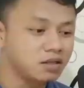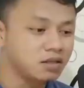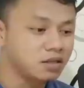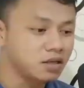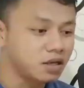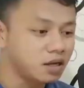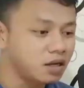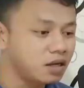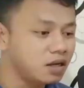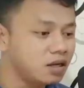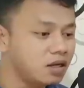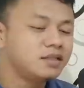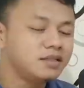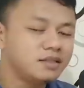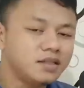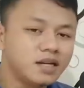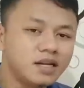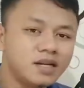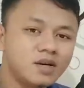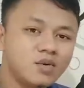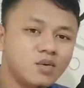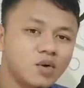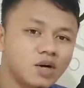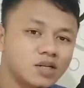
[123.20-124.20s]
gitu ya.
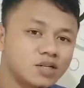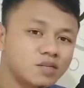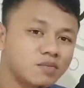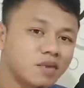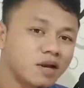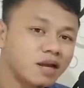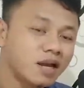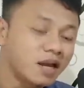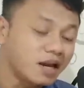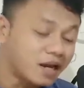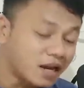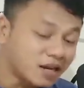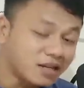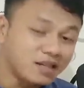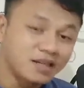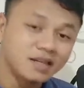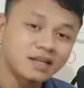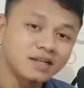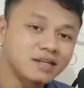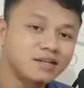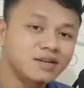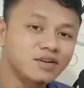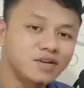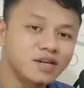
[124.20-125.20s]
Jadi gua sebagai
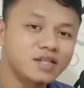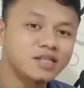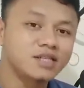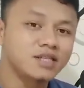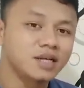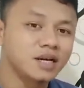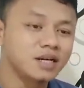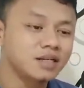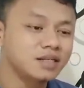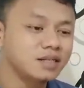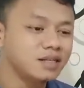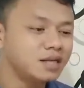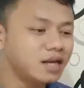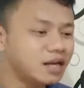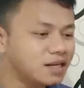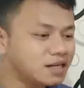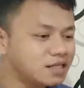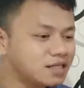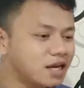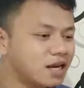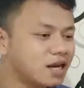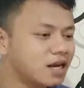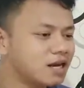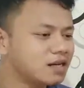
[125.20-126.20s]
rakyat Indonesia tidak ada
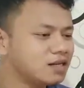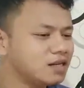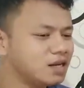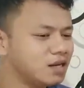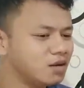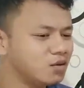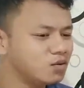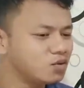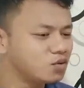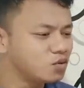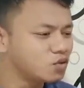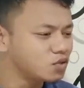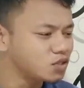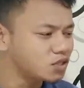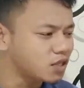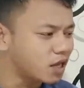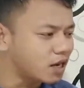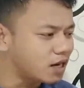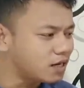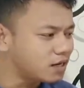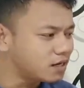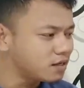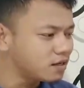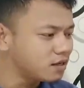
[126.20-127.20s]
salahnya untuk
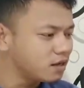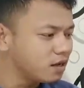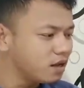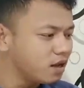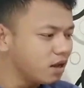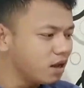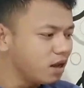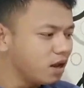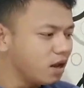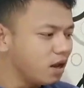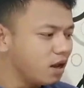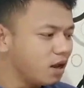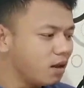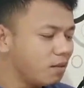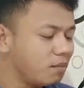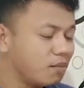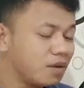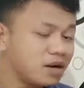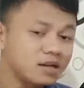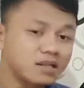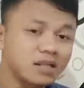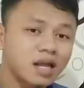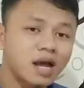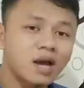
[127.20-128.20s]
saling
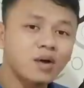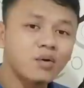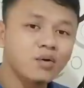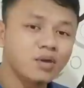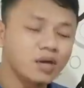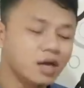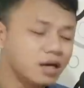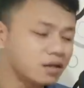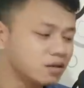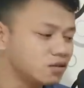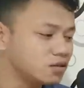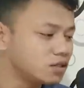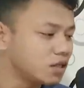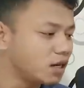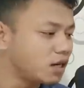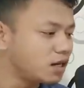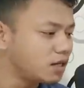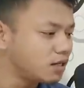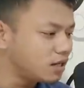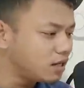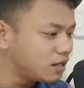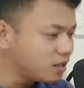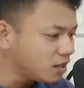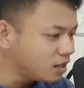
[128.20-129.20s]
mengetahui ya, atau
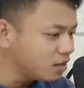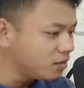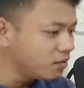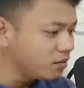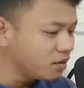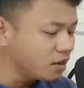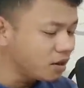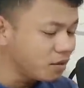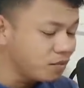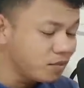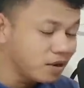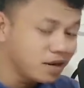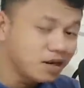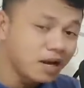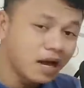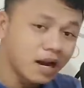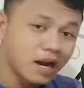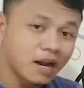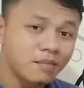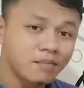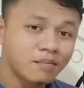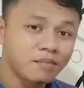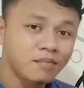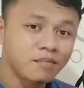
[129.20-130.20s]
saling ingin lebih
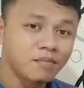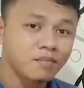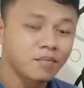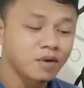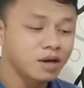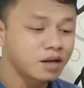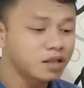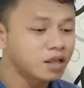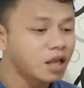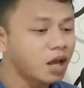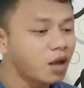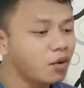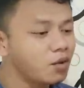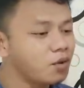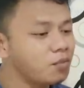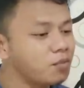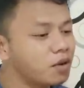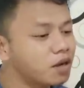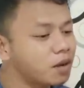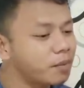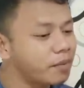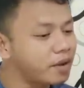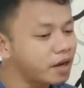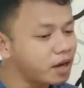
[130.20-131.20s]
dalam mengetahui
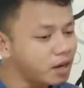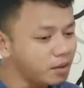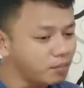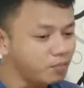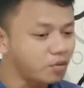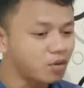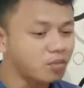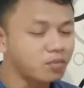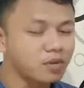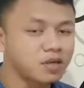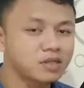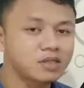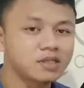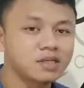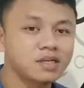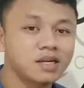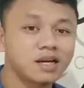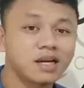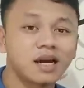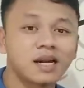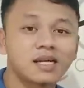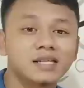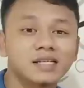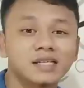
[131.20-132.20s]
bagaimana informasi
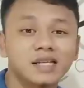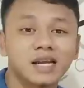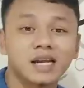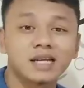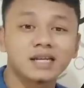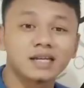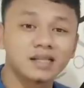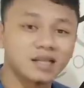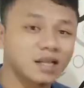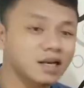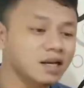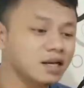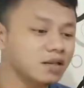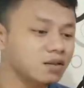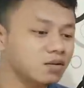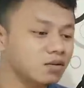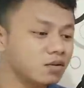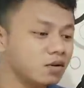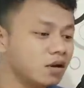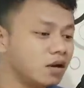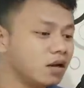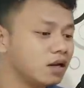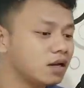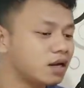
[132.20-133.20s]
negara jiran kita
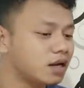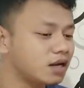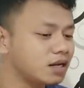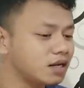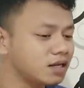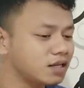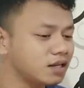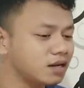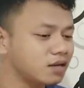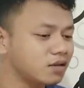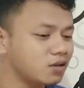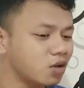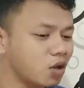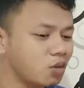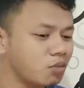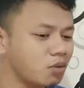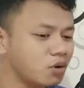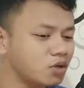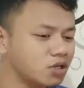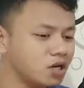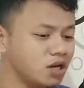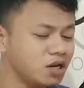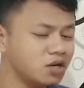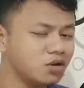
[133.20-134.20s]
gitu. Karena kita ketahui
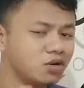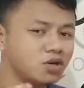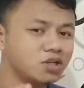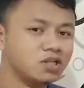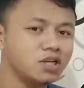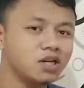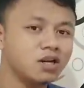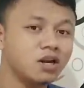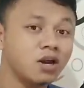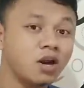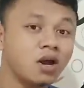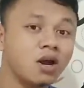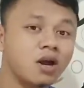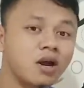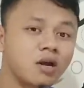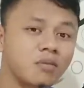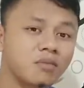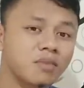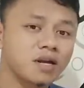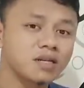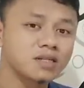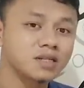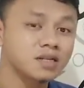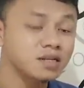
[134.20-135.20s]
bahwasanya Indonesia dan negara
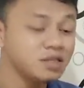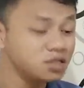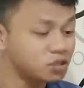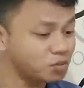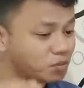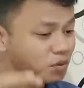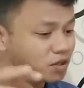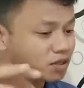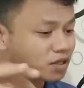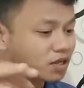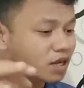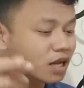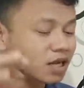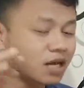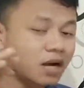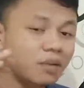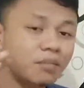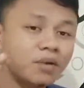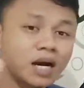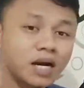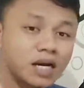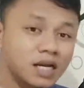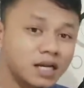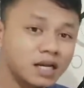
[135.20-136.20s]
Malaysia ini seperti
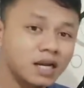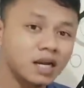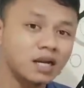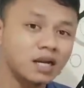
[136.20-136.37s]
kakak beradik,